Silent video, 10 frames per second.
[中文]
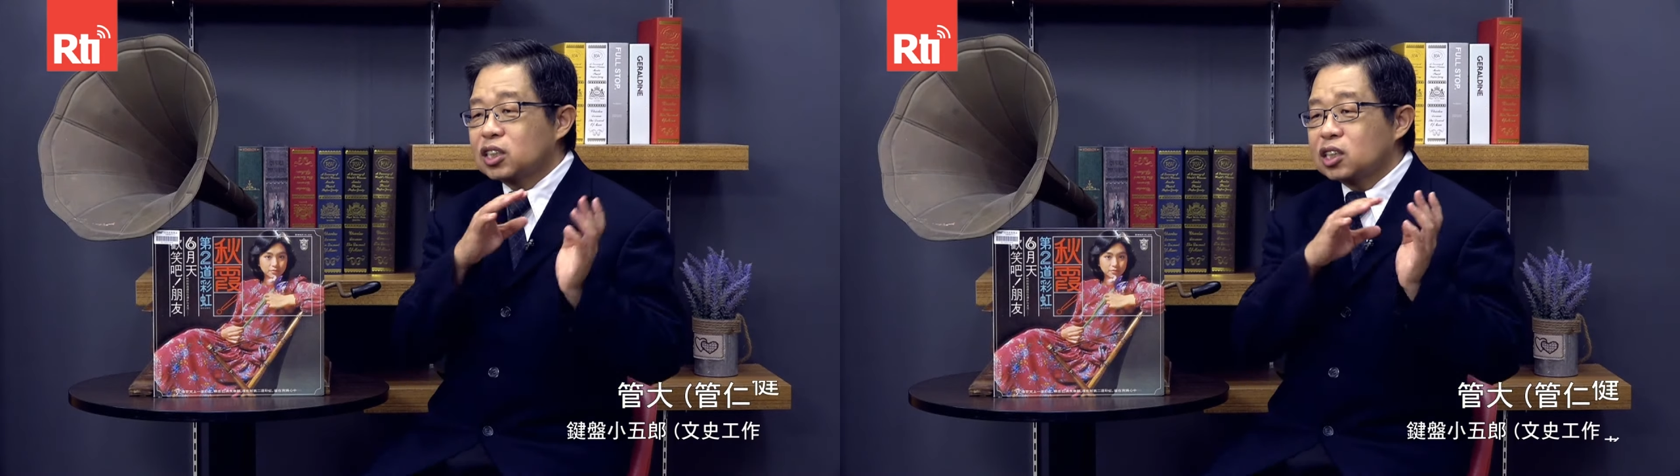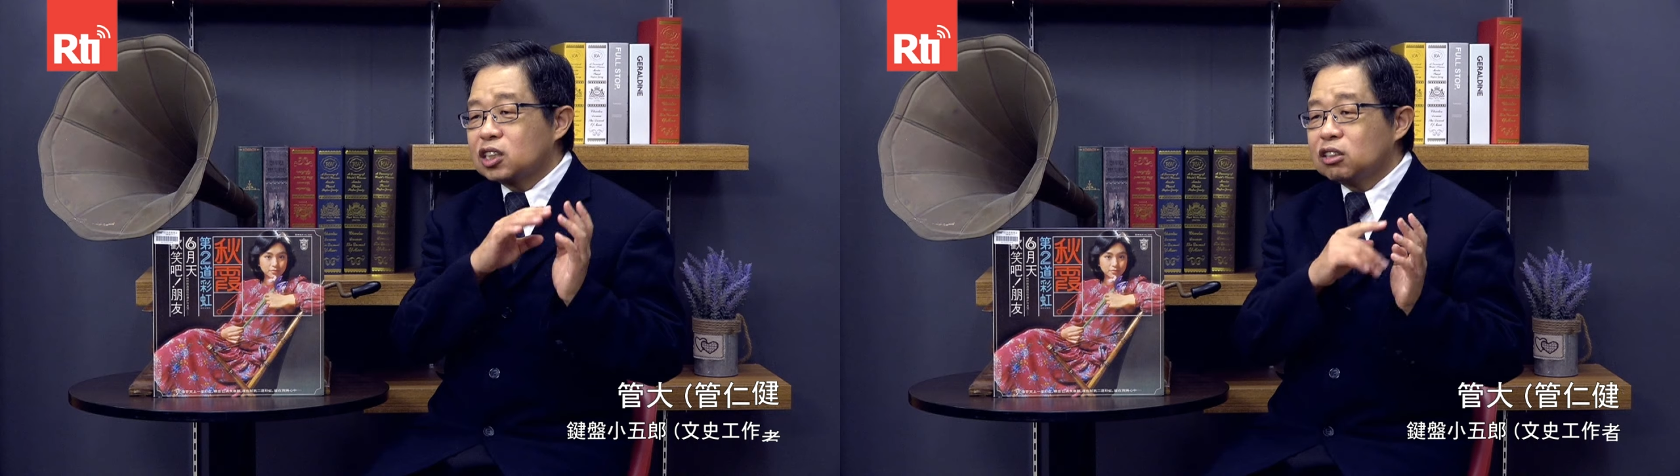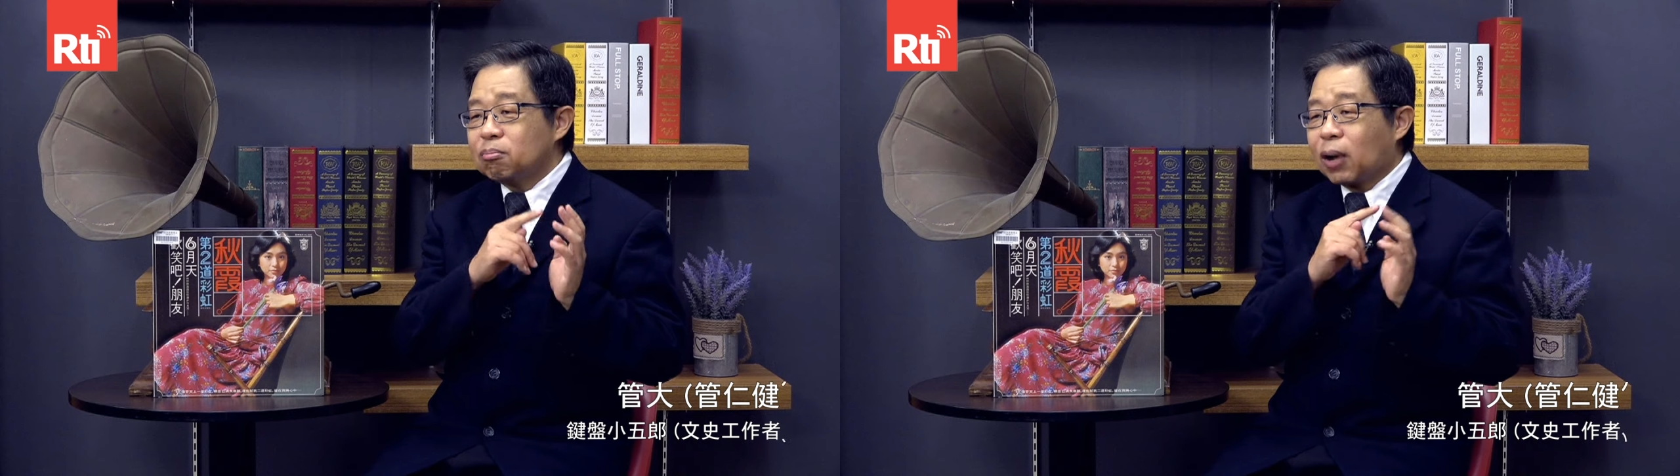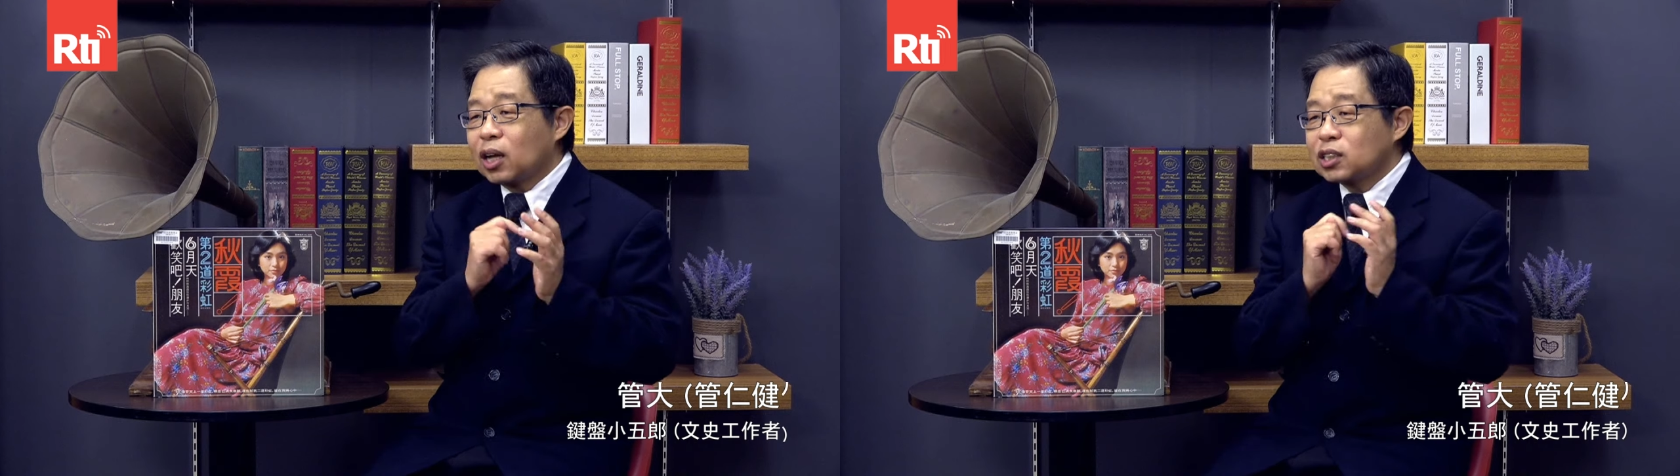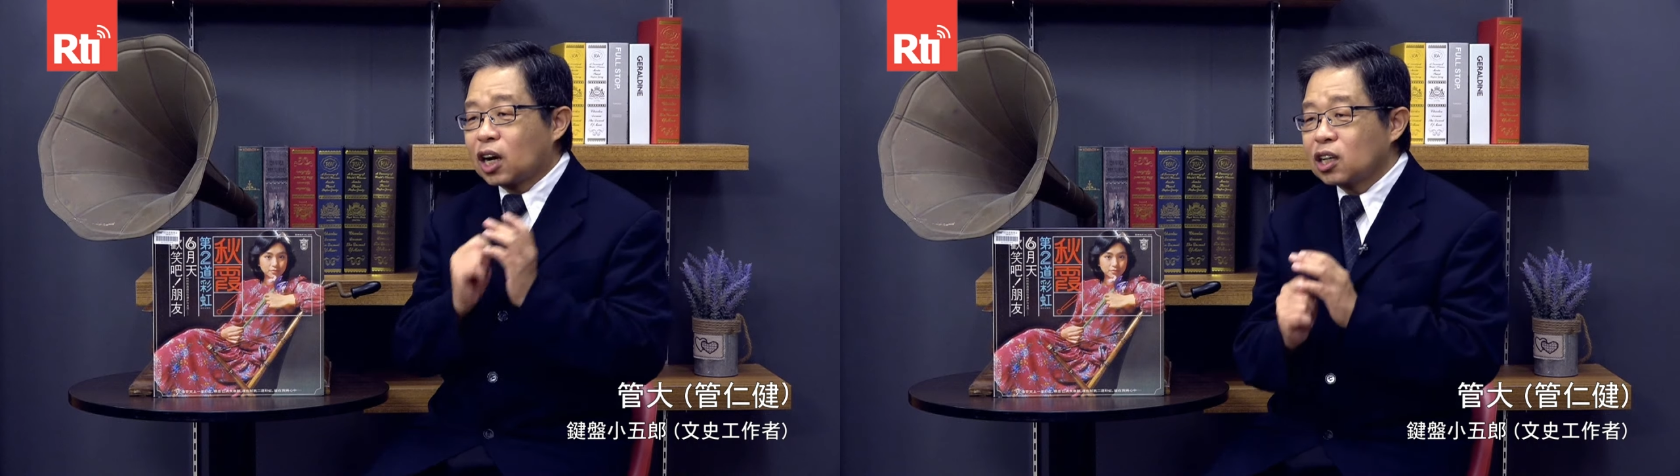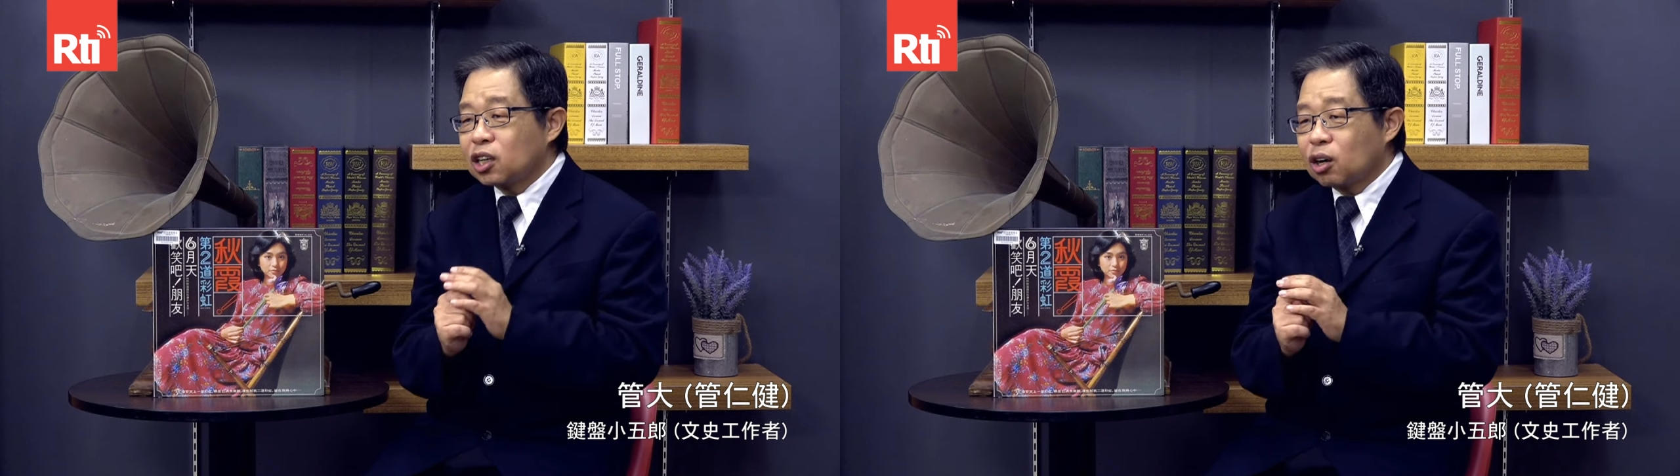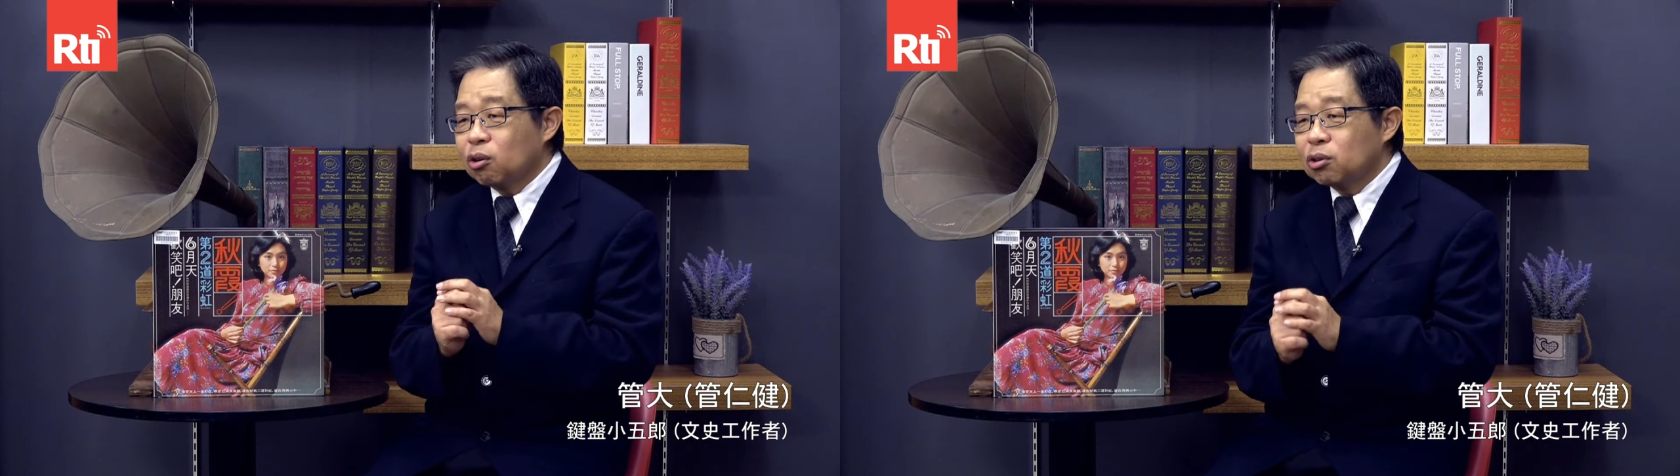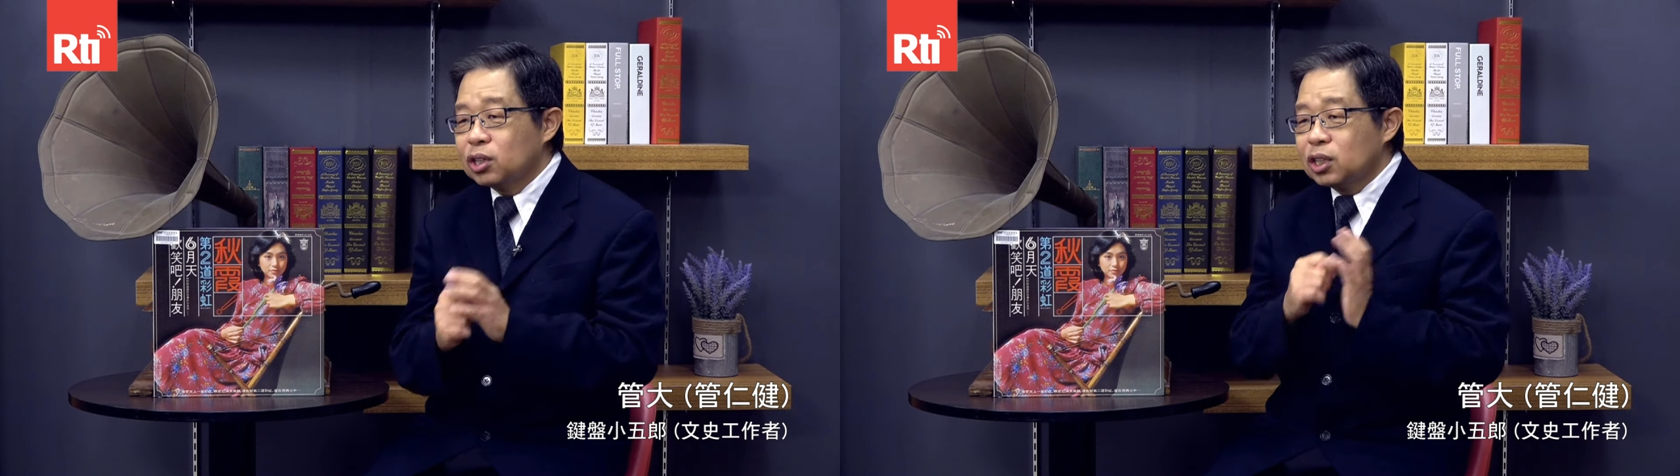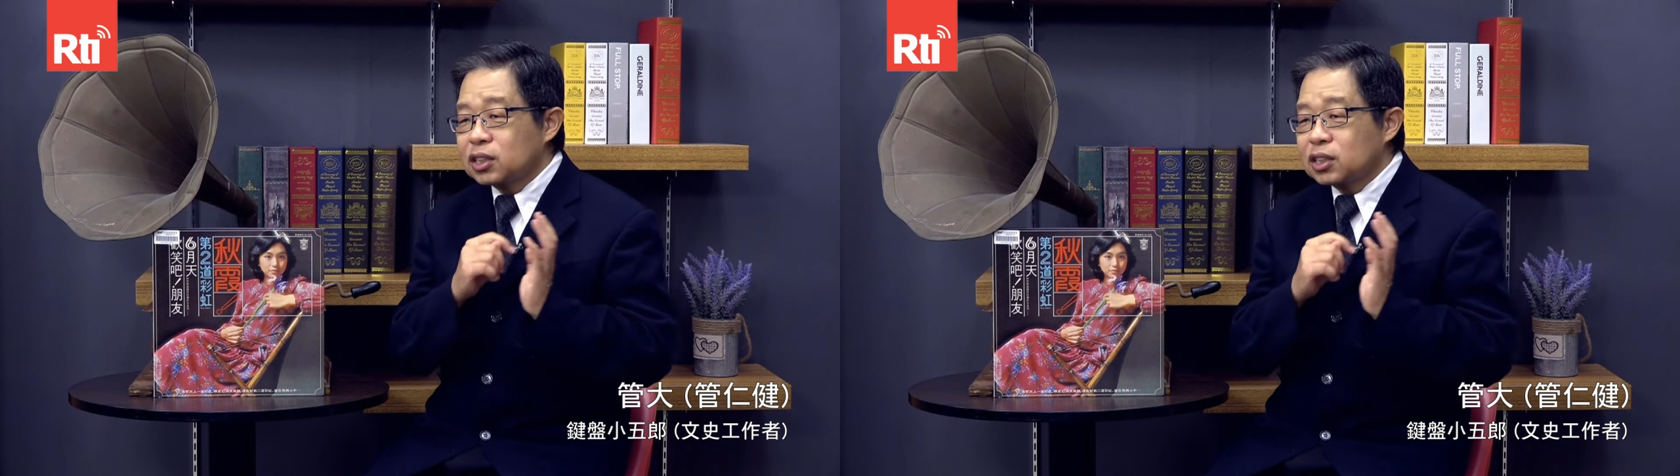届金马奖影后。